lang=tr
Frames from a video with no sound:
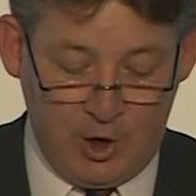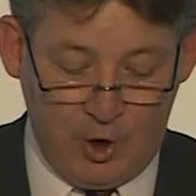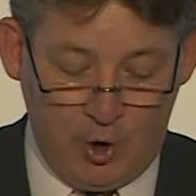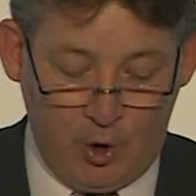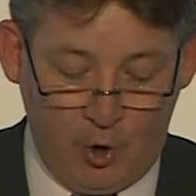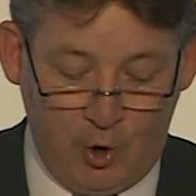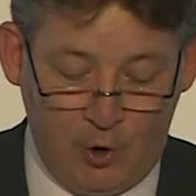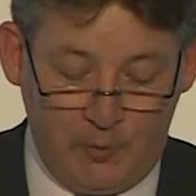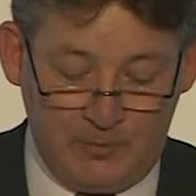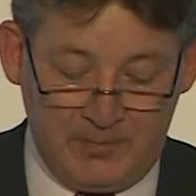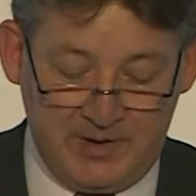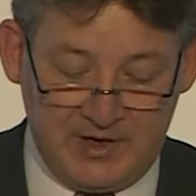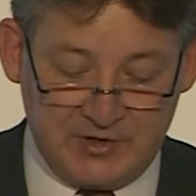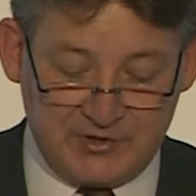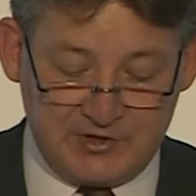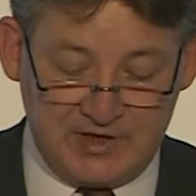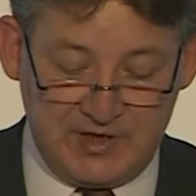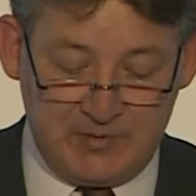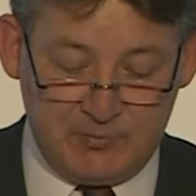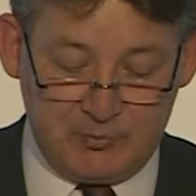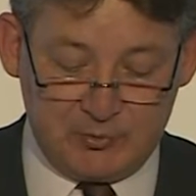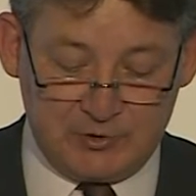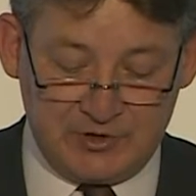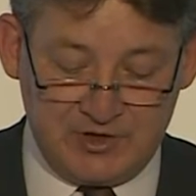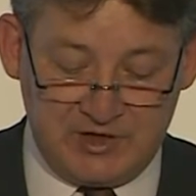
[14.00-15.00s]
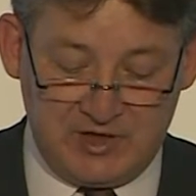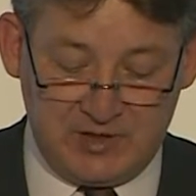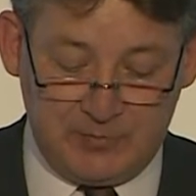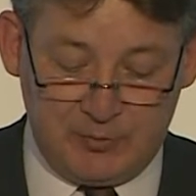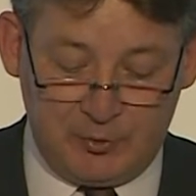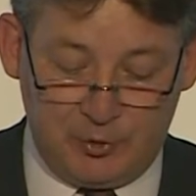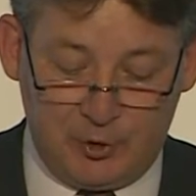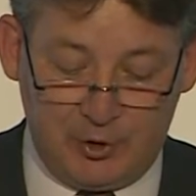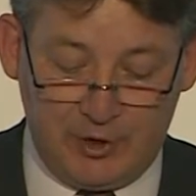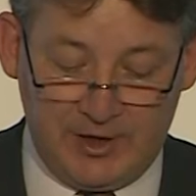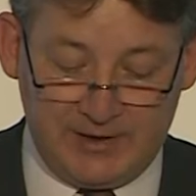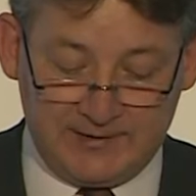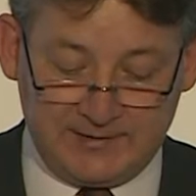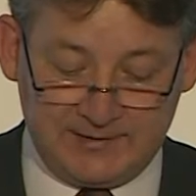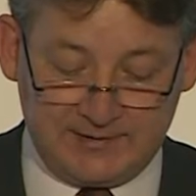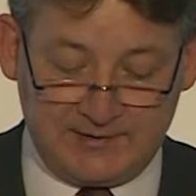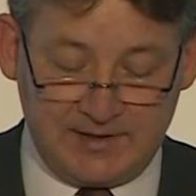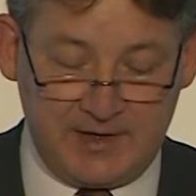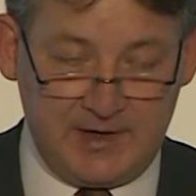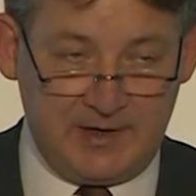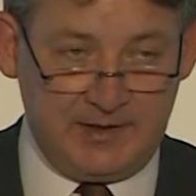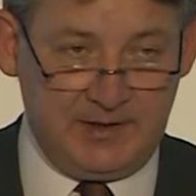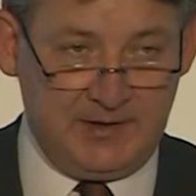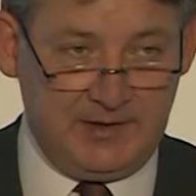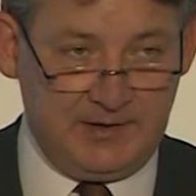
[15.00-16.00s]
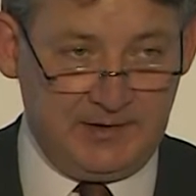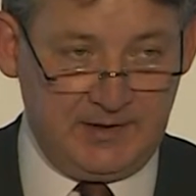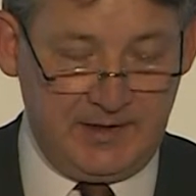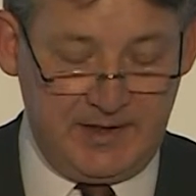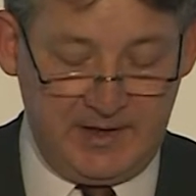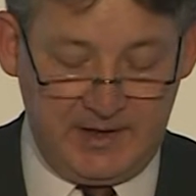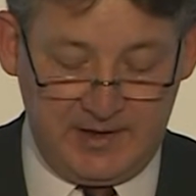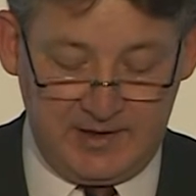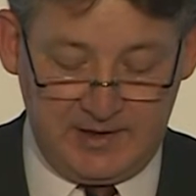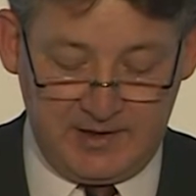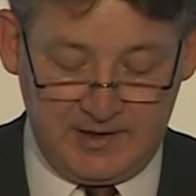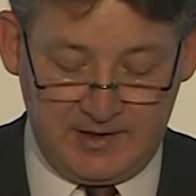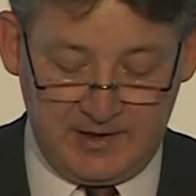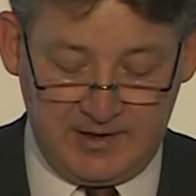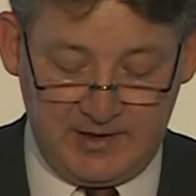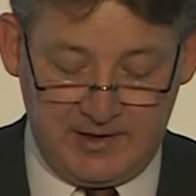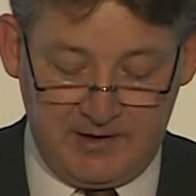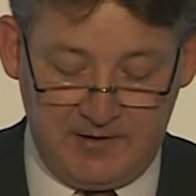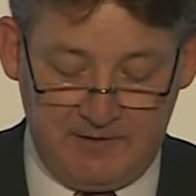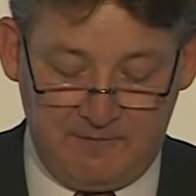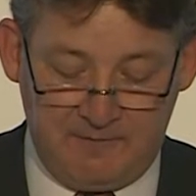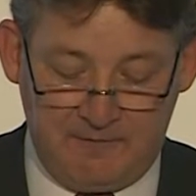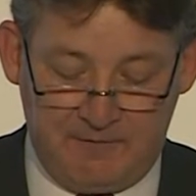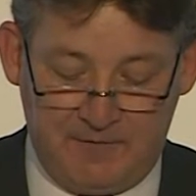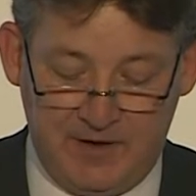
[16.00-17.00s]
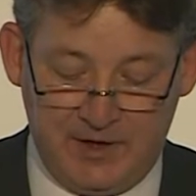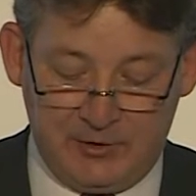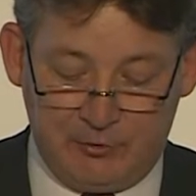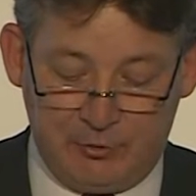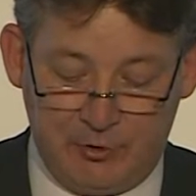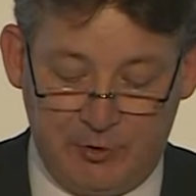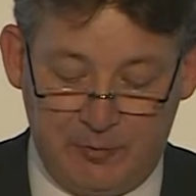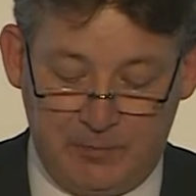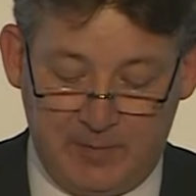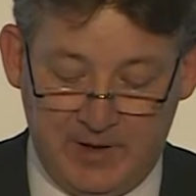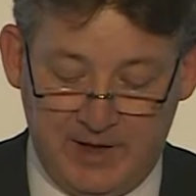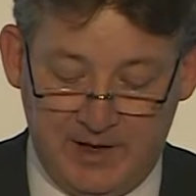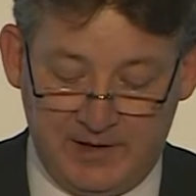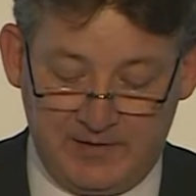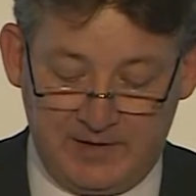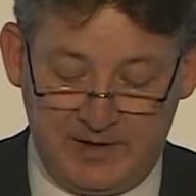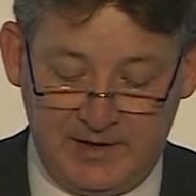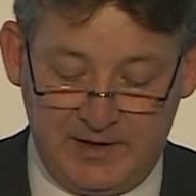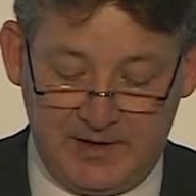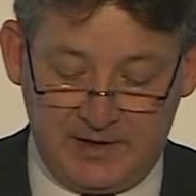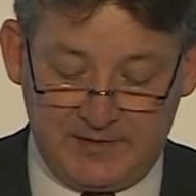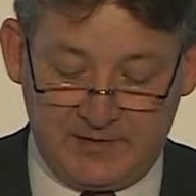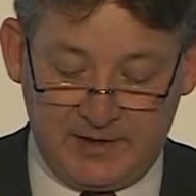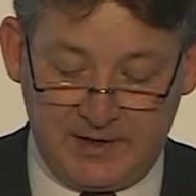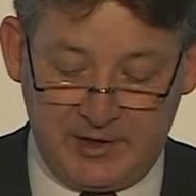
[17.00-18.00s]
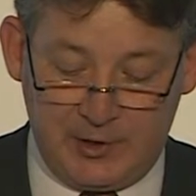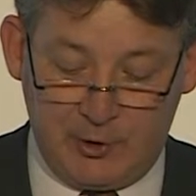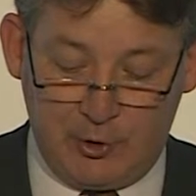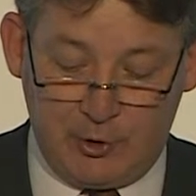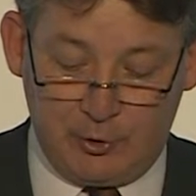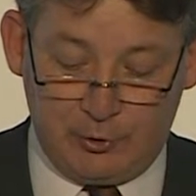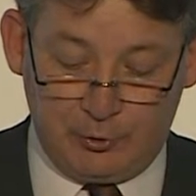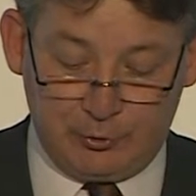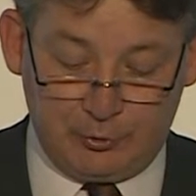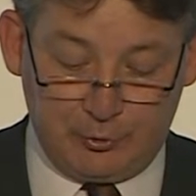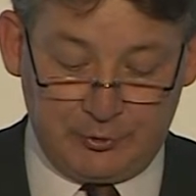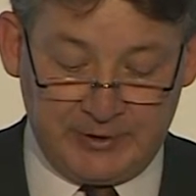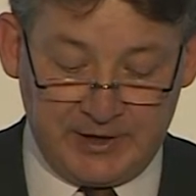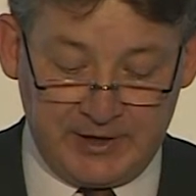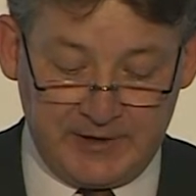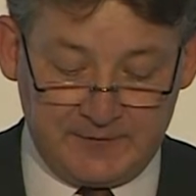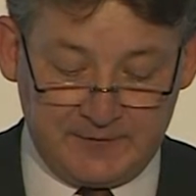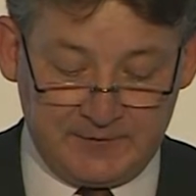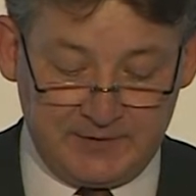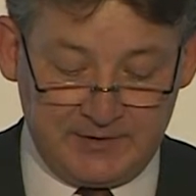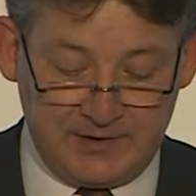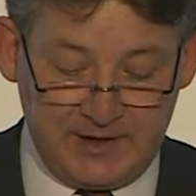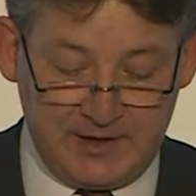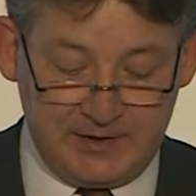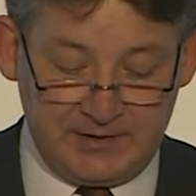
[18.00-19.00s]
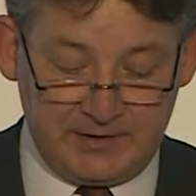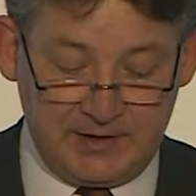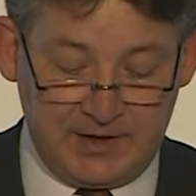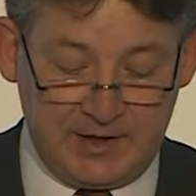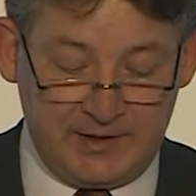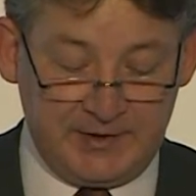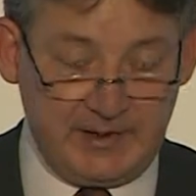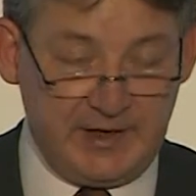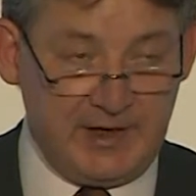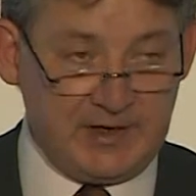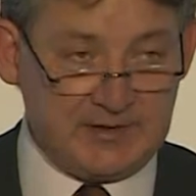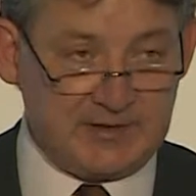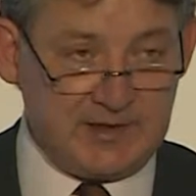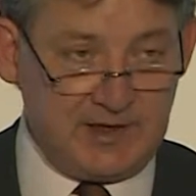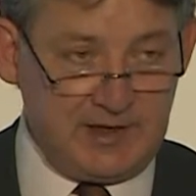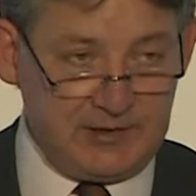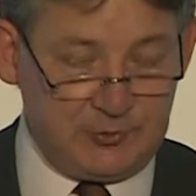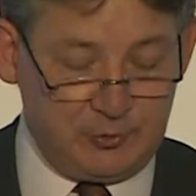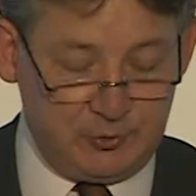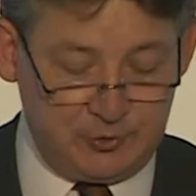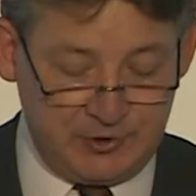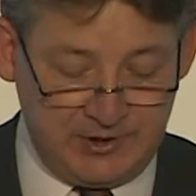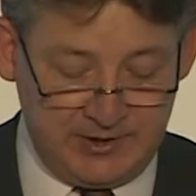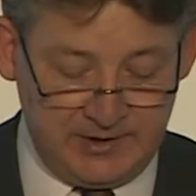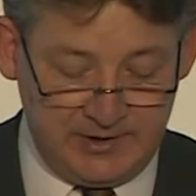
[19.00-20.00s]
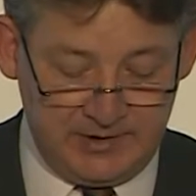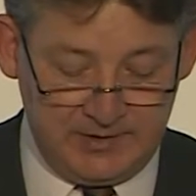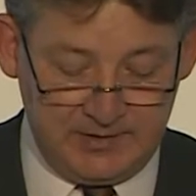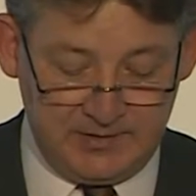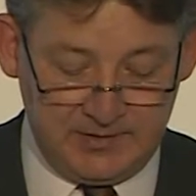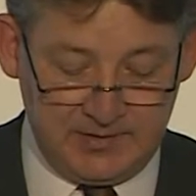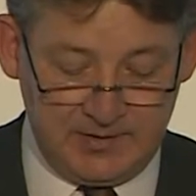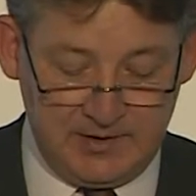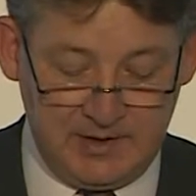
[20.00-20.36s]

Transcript: 15 Temmuz 2016 tarihinde FETÖ-PDY terör örgütü tarafından anayasal düzeni,